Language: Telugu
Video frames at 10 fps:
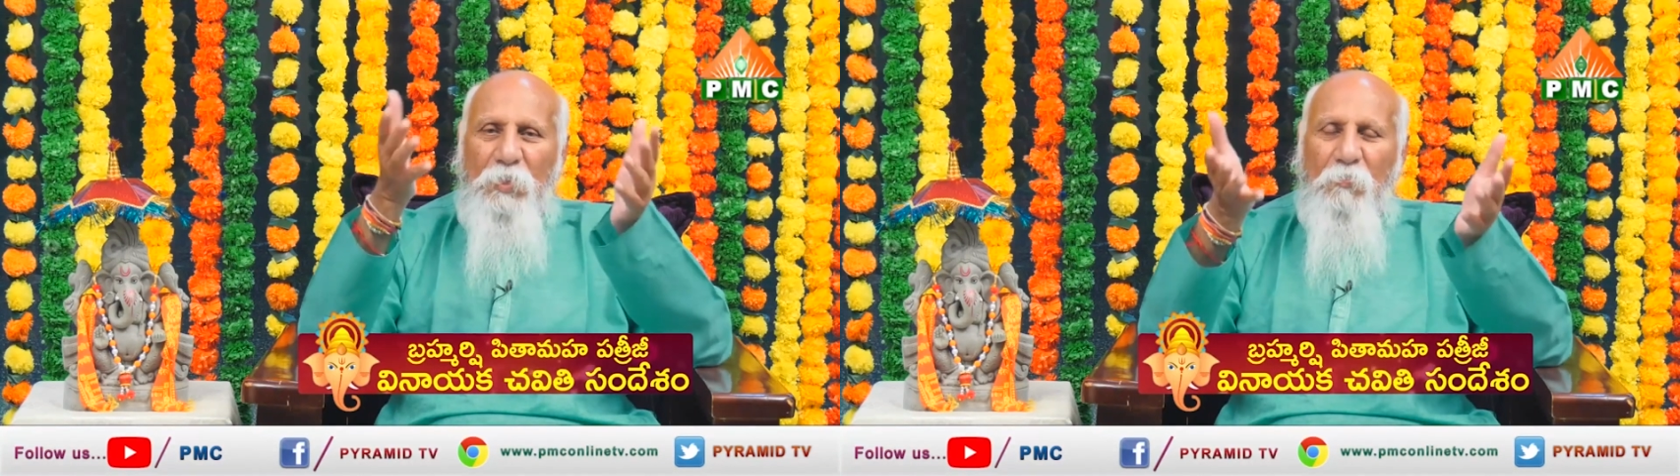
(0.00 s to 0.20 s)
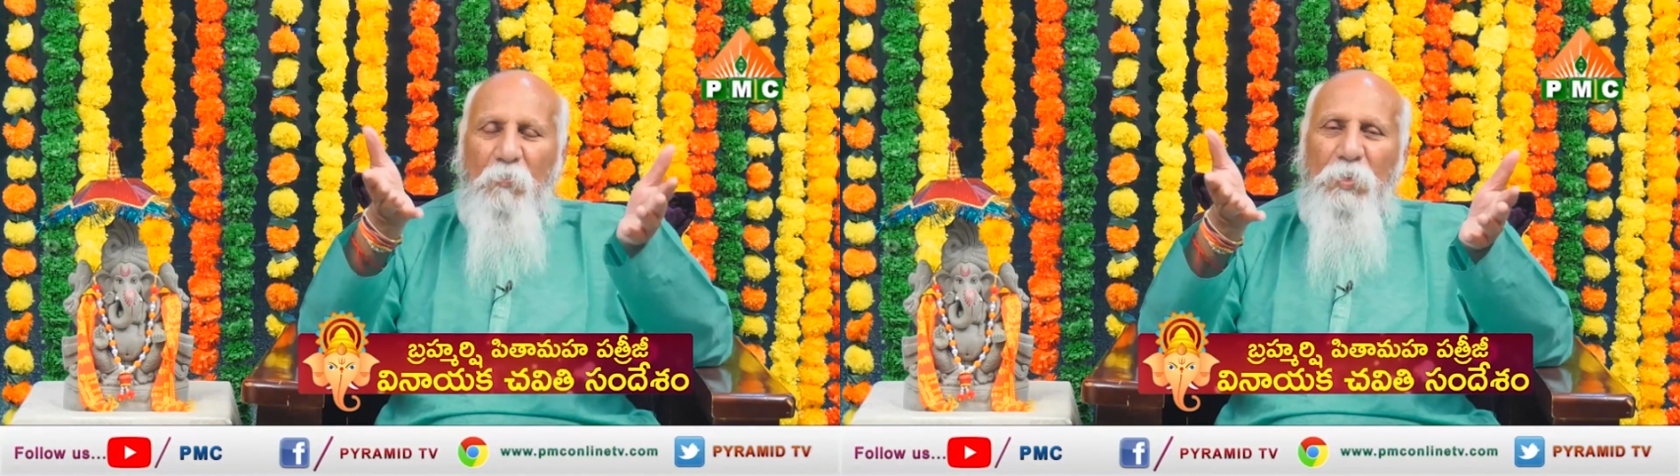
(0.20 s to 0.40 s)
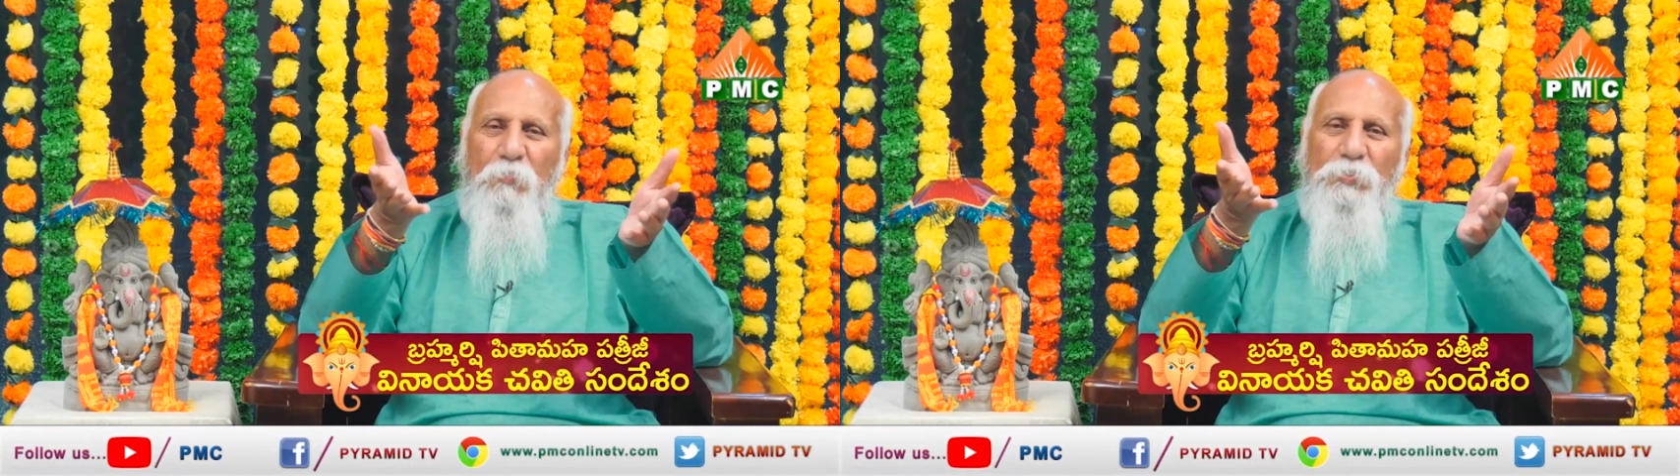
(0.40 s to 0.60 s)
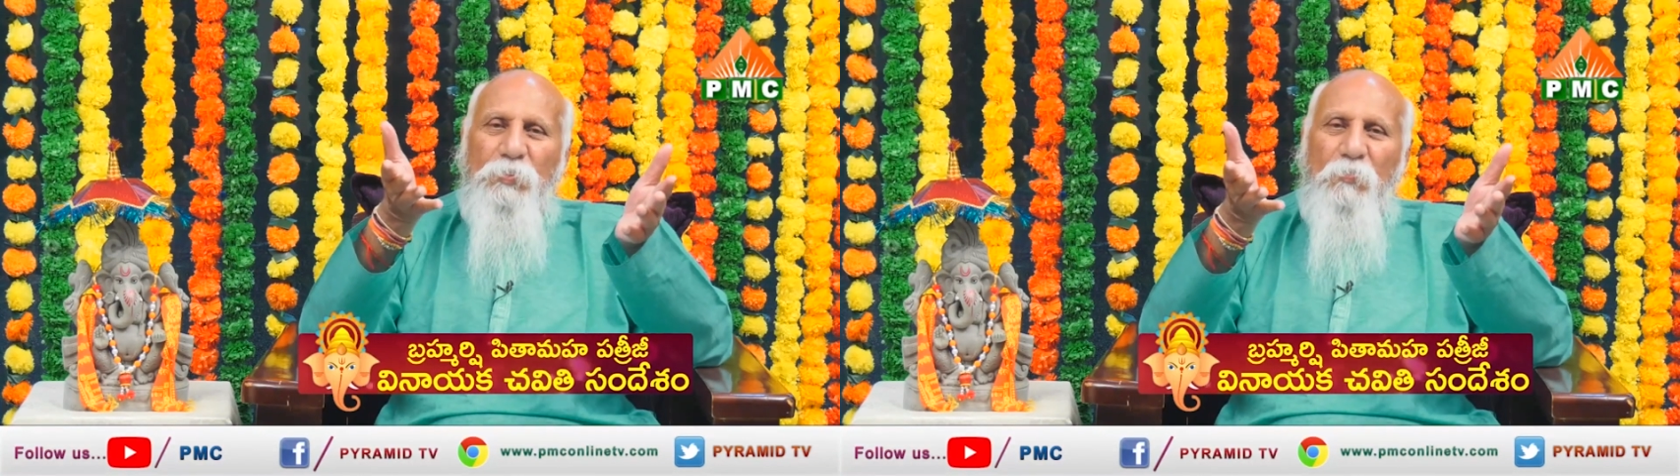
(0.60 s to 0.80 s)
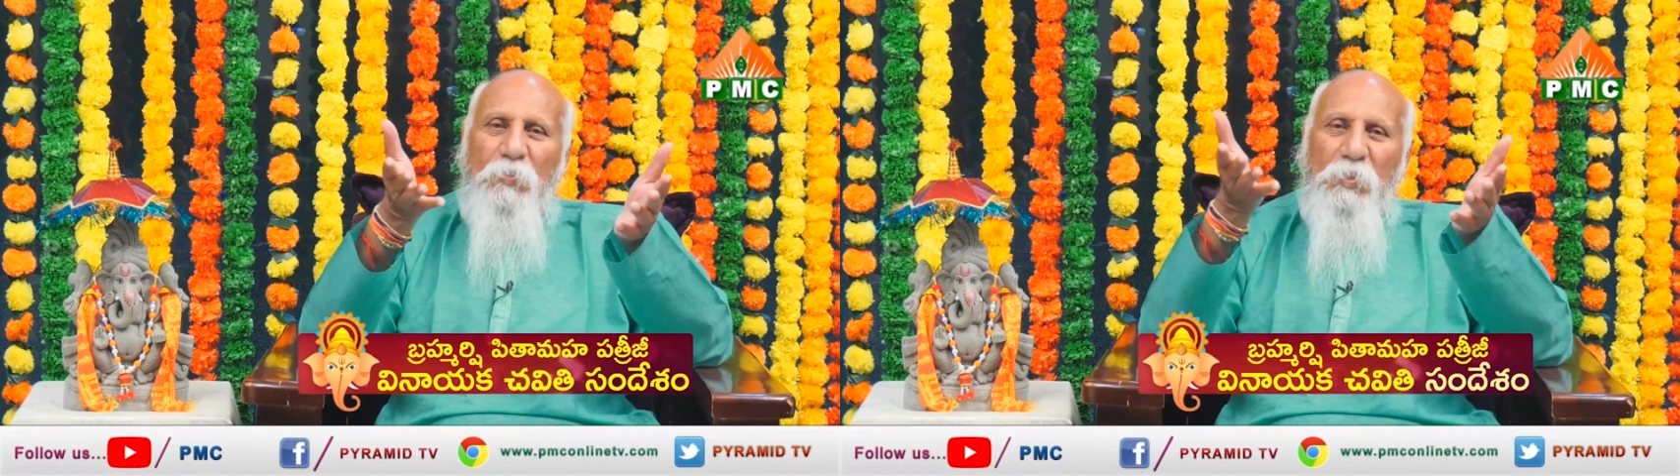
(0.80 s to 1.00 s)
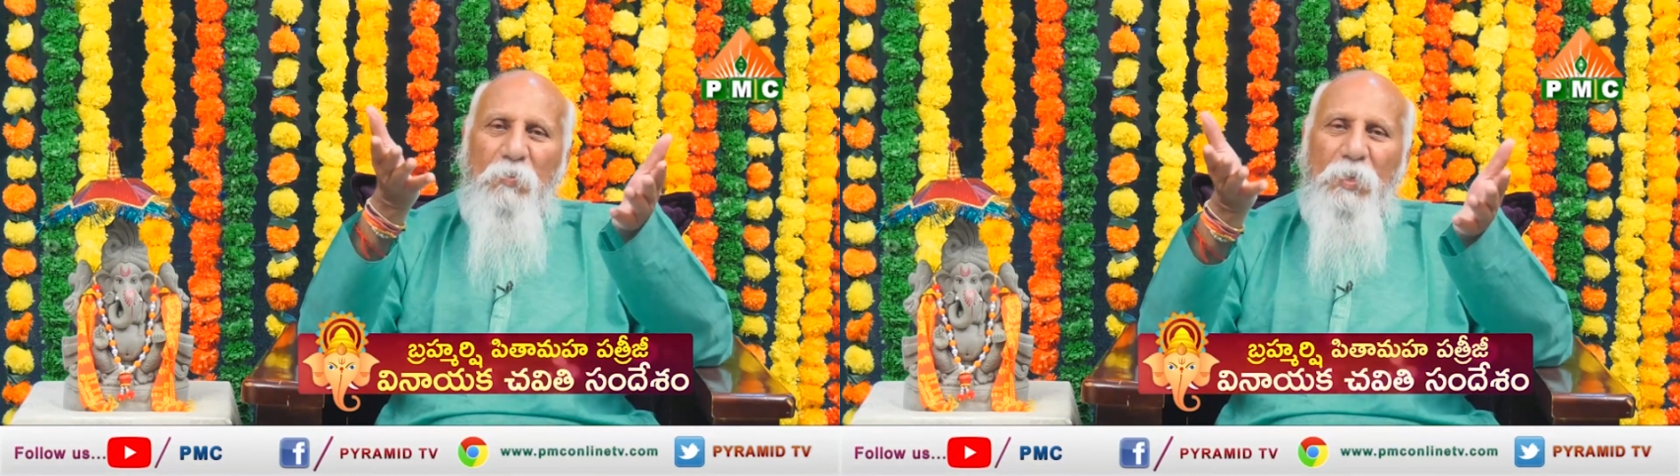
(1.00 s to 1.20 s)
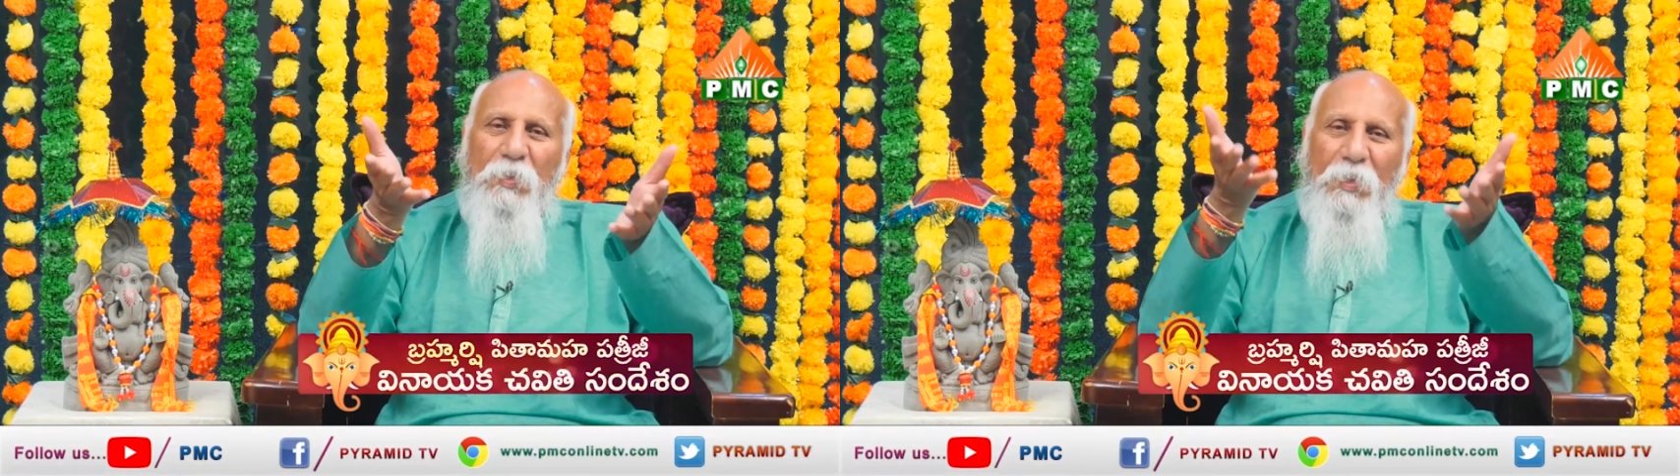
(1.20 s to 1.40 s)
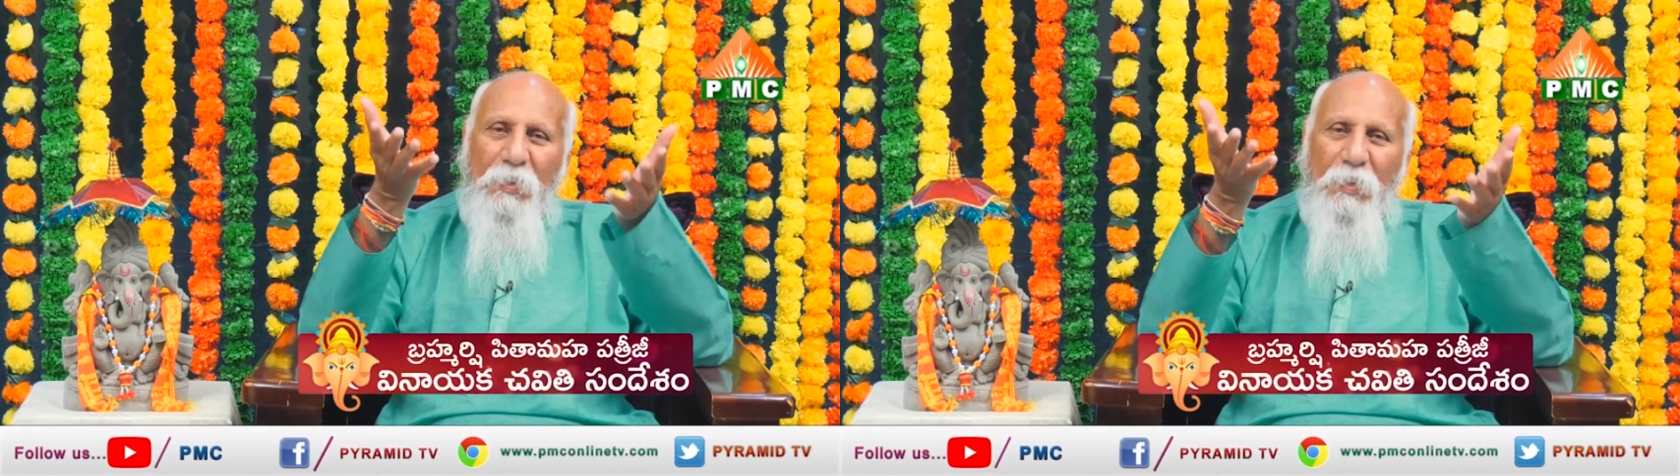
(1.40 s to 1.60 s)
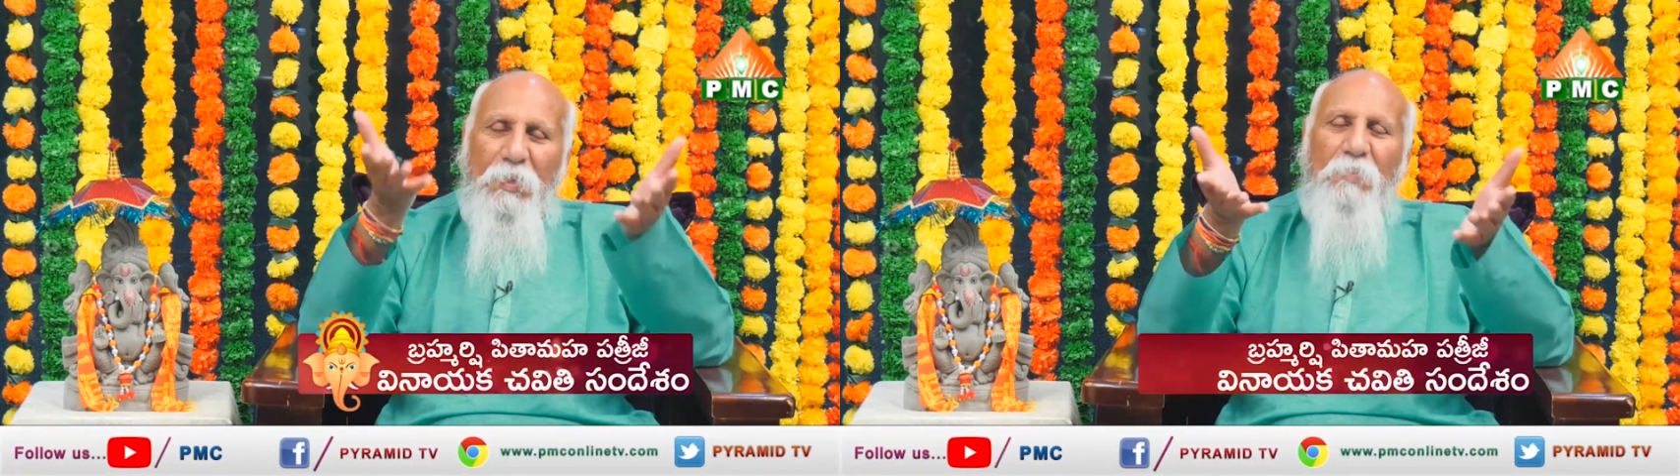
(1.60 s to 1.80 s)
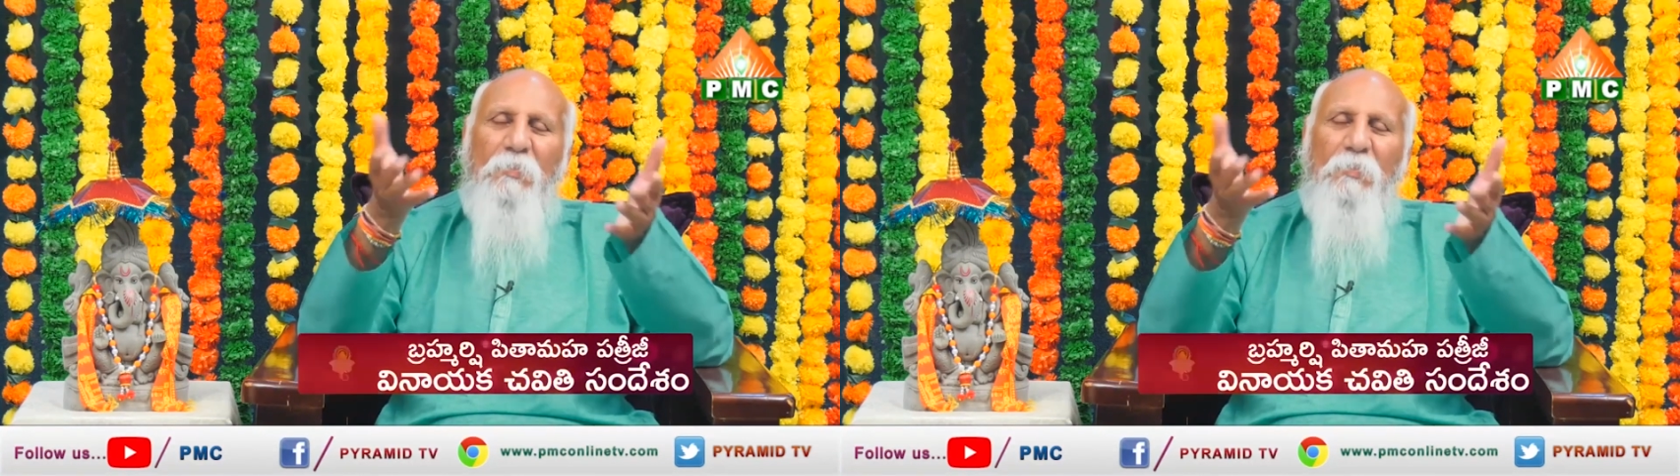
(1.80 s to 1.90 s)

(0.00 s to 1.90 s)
ఈ లోకానికి వచ్చాము ఈ లోకాన్ని ఆనందంగా